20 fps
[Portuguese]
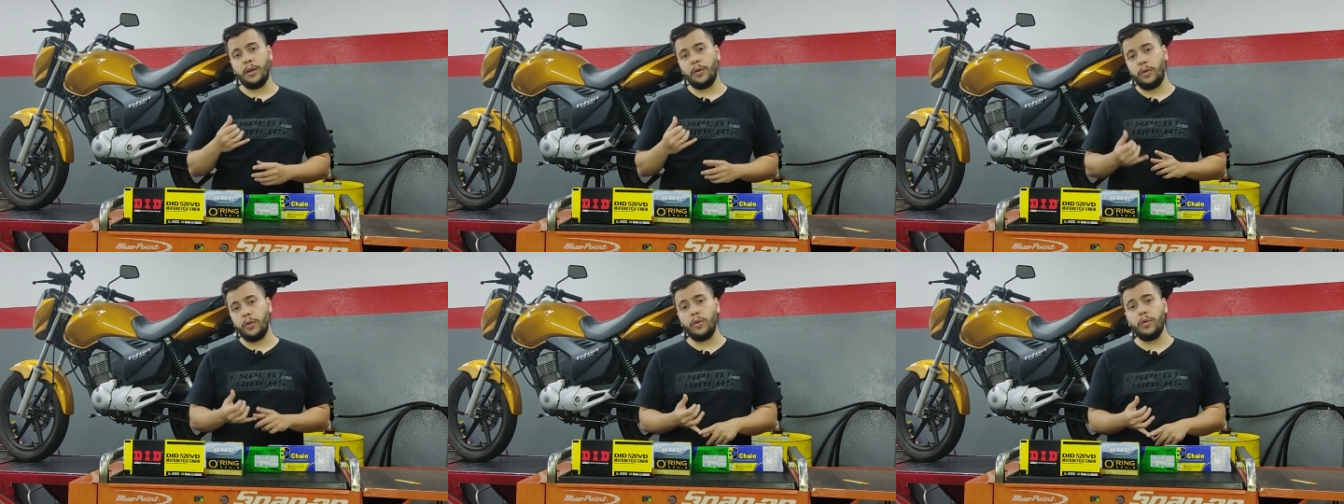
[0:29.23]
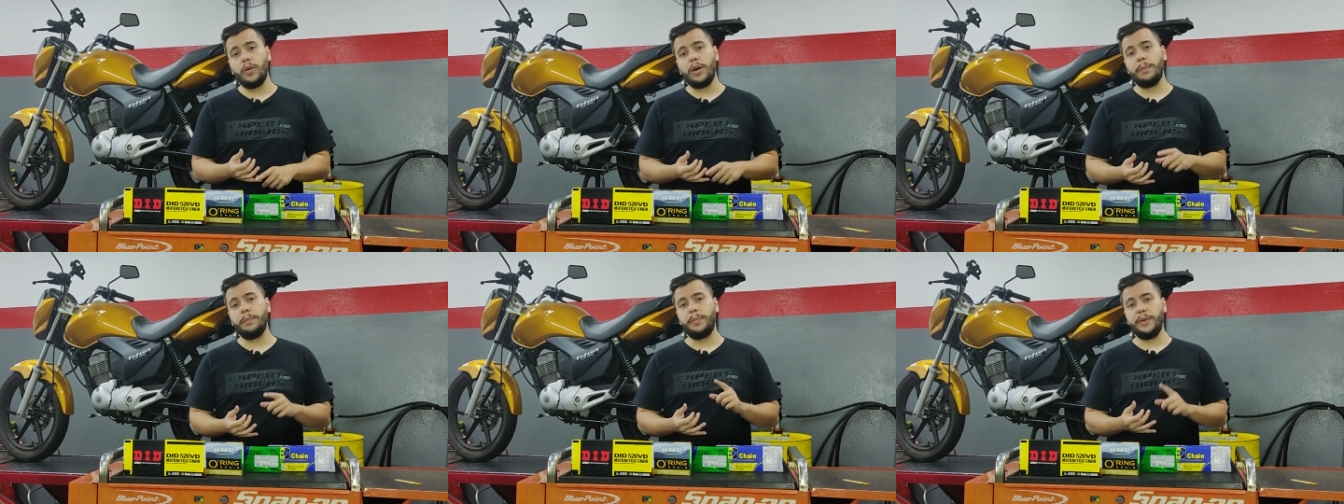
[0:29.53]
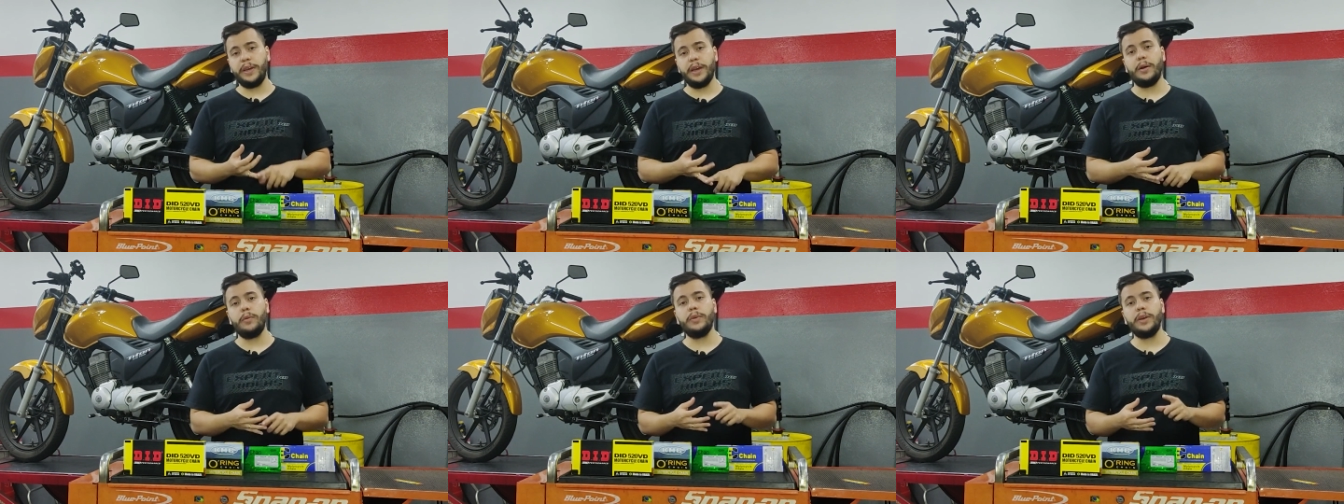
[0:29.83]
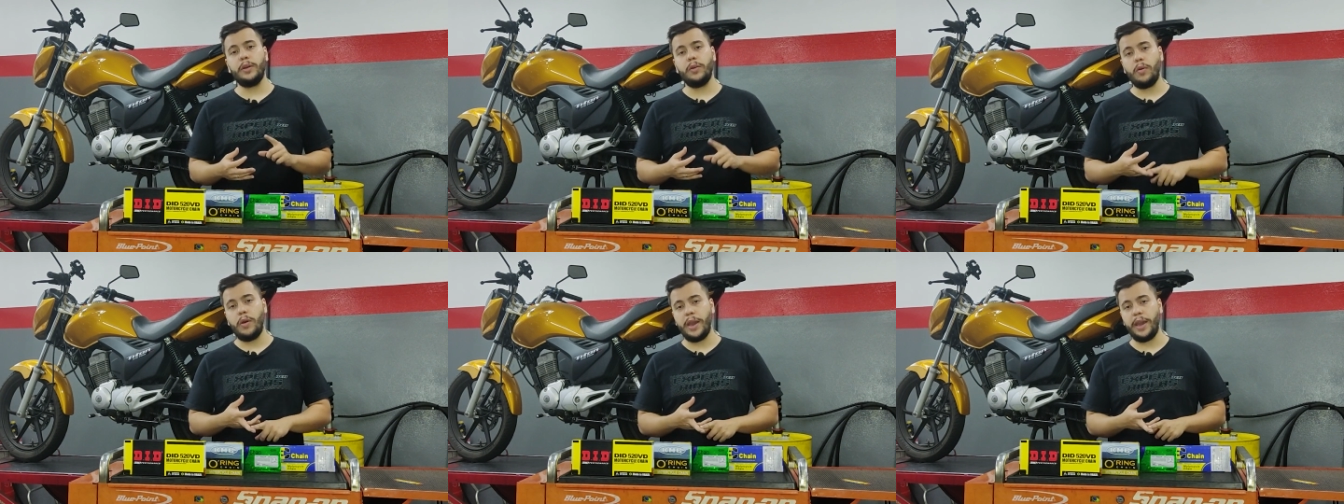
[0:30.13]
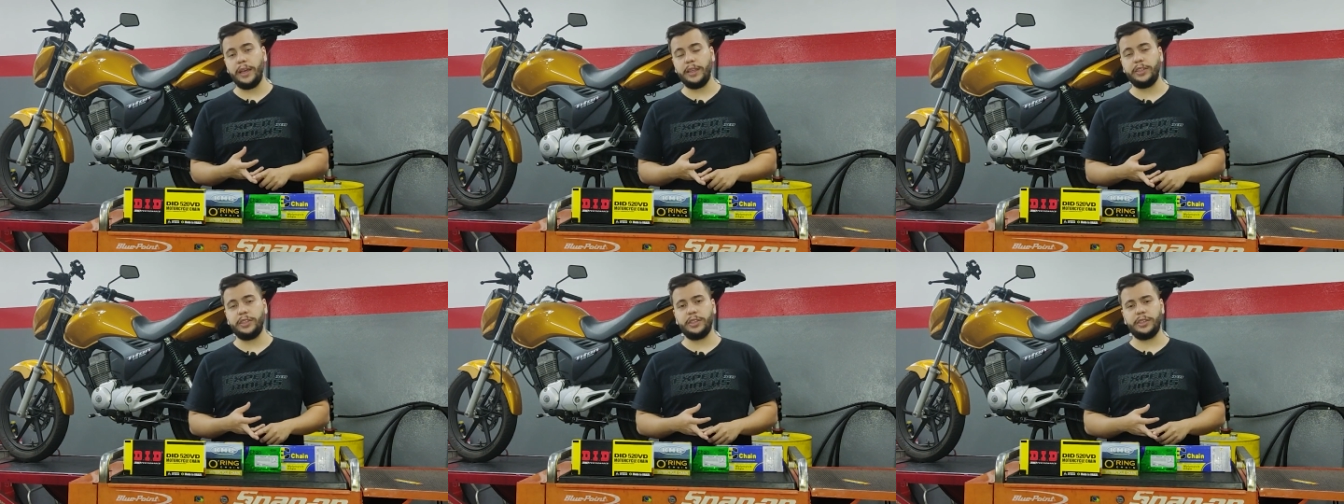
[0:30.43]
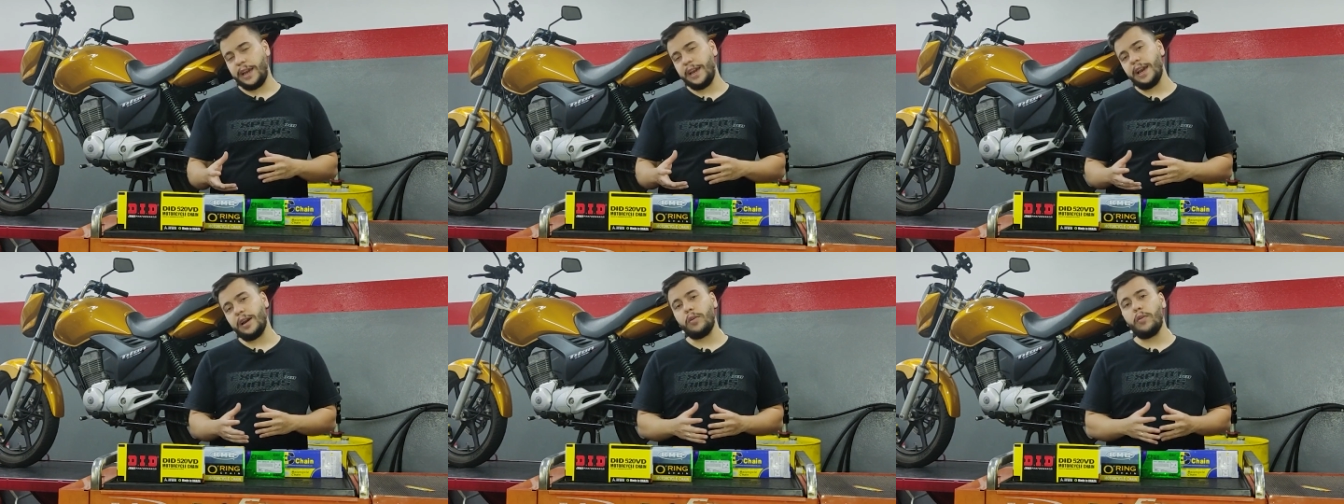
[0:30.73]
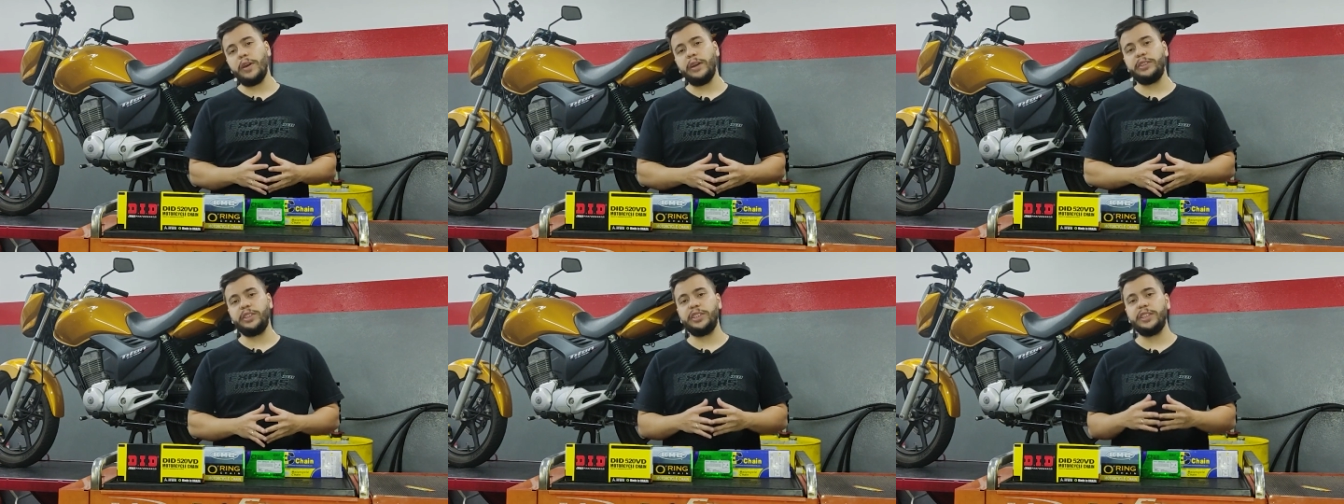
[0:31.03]
coroa, peão e corrente. E aí a
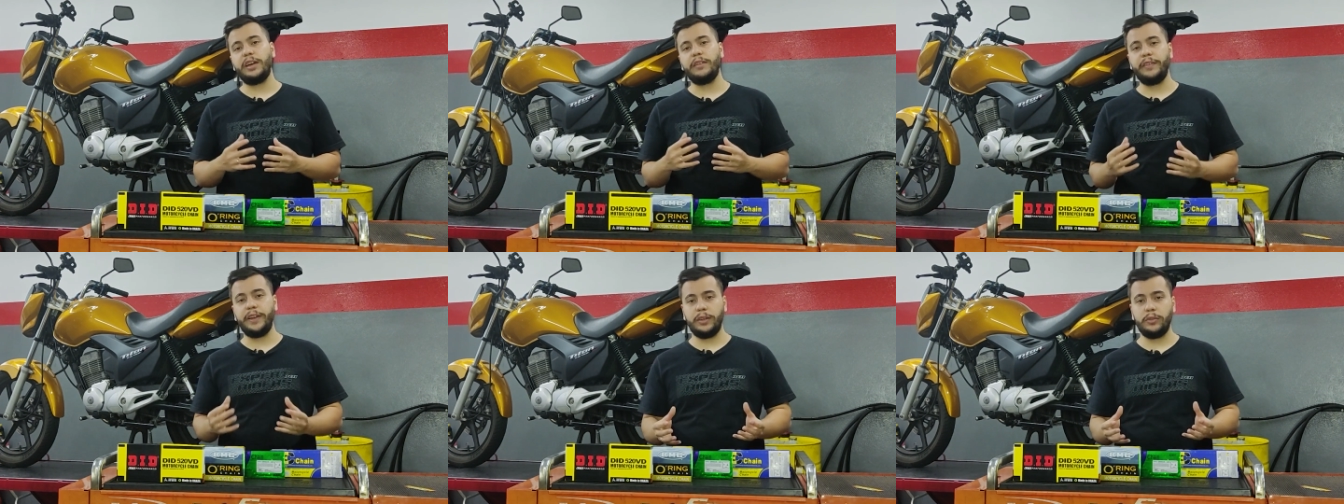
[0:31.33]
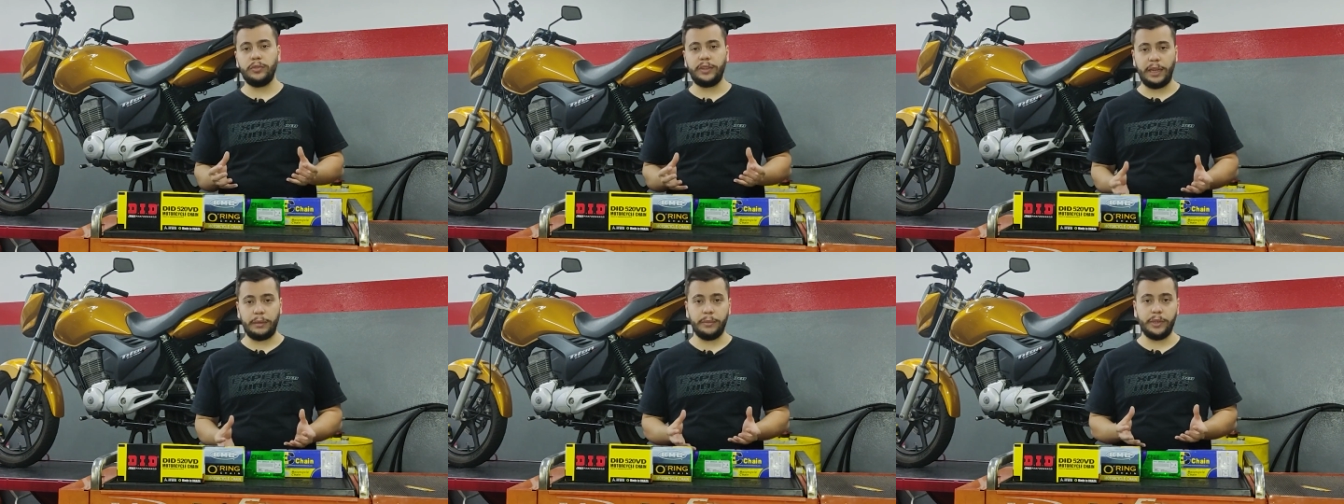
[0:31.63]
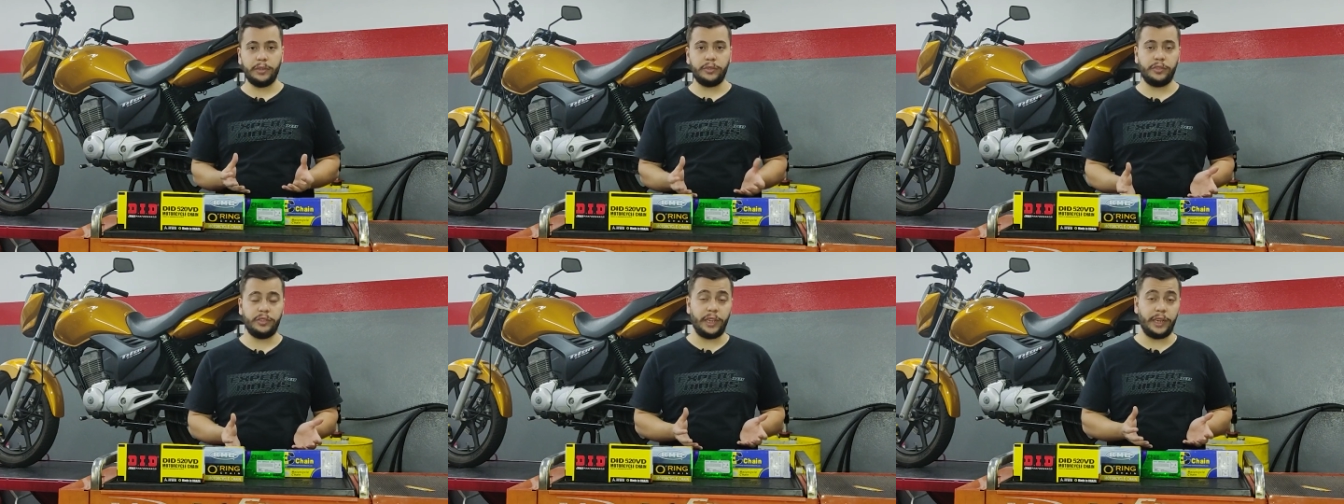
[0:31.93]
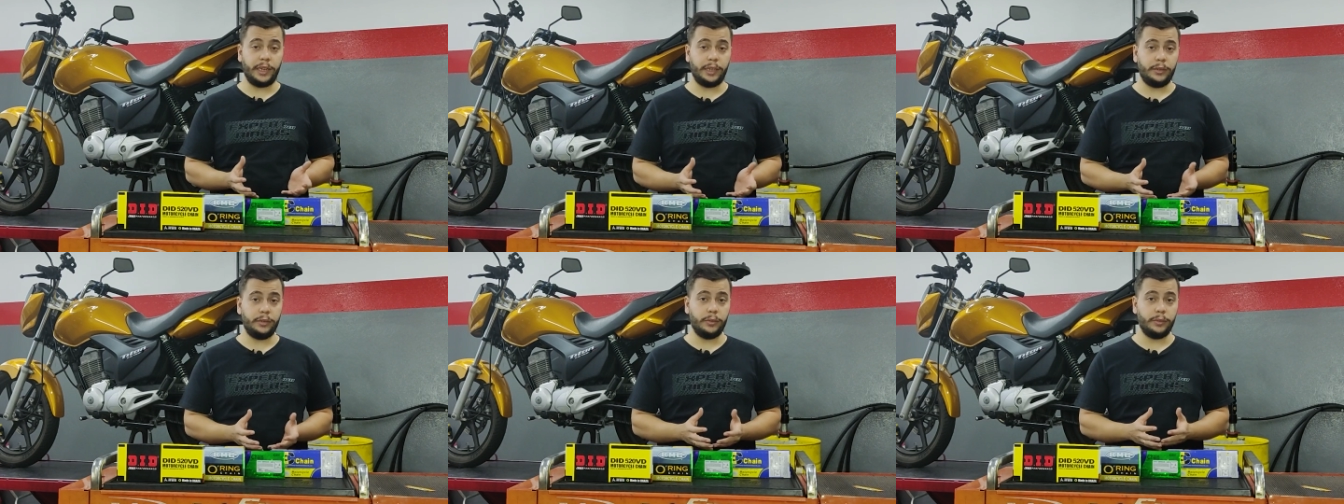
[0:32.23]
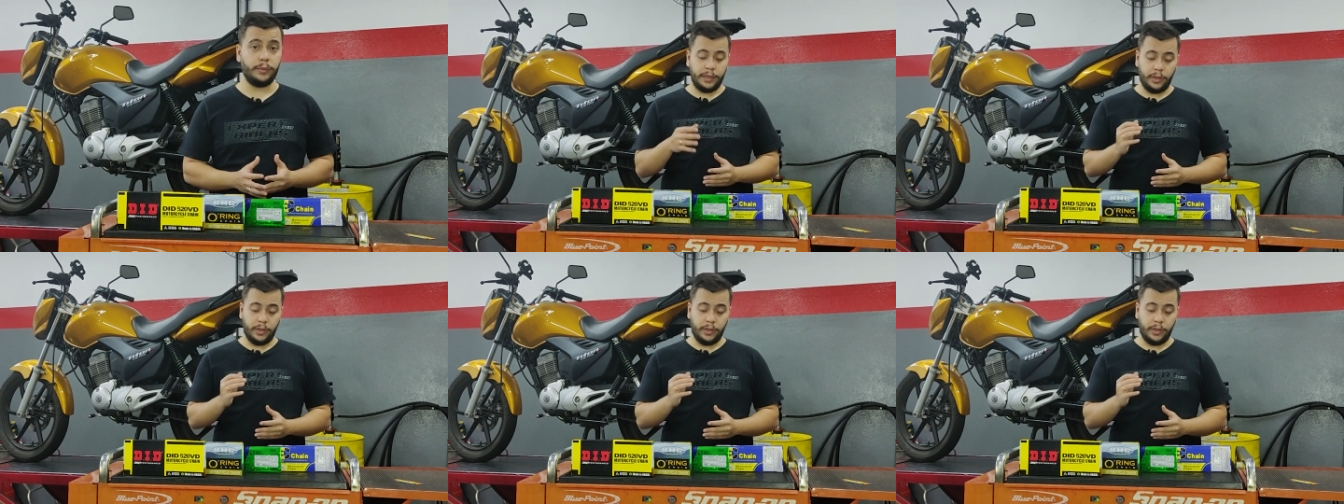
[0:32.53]
corrente já vem no tamanho certo.